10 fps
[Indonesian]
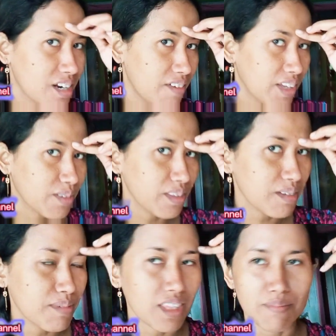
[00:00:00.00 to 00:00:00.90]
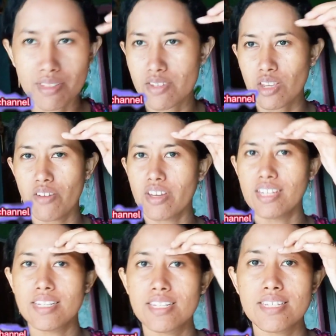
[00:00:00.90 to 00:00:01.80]
jerawatku teman-teman kayak
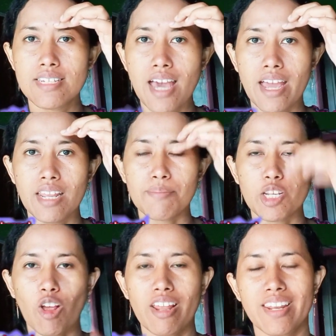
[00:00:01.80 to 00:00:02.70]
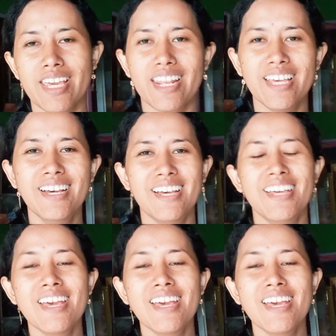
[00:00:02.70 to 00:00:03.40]
wong India enak mentolen kayaknya